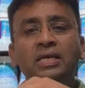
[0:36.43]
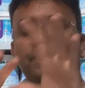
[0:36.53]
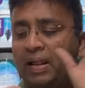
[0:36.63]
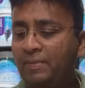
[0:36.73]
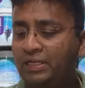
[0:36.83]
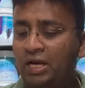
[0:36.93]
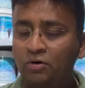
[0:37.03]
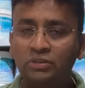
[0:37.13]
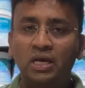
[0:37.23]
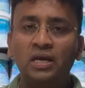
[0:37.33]
कि प्राइमर क्या
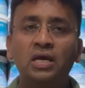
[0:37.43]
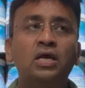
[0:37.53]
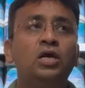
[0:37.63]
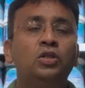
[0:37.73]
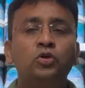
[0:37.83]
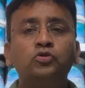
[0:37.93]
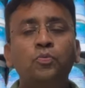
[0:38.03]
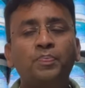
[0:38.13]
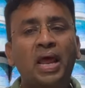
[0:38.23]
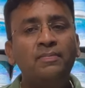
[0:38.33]
होता है
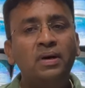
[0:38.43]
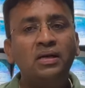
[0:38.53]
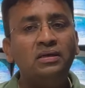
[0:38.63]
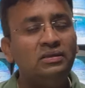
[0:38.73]
दोस्तों प्राइमर